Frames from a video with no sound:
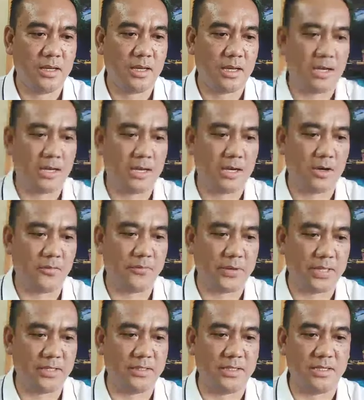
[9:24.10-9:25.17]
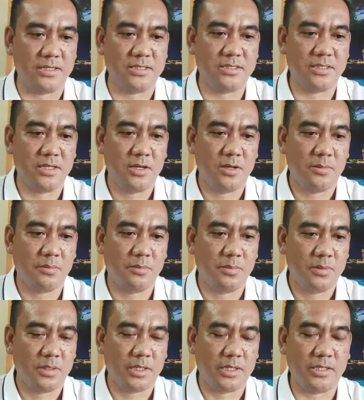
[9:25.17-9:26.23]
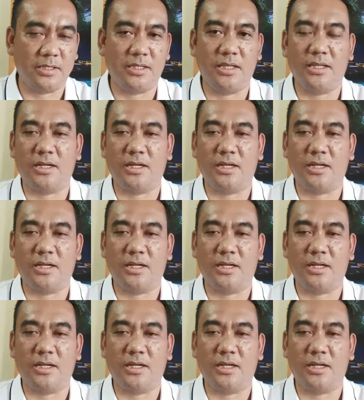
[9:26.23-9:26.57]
ah, offenders, hindi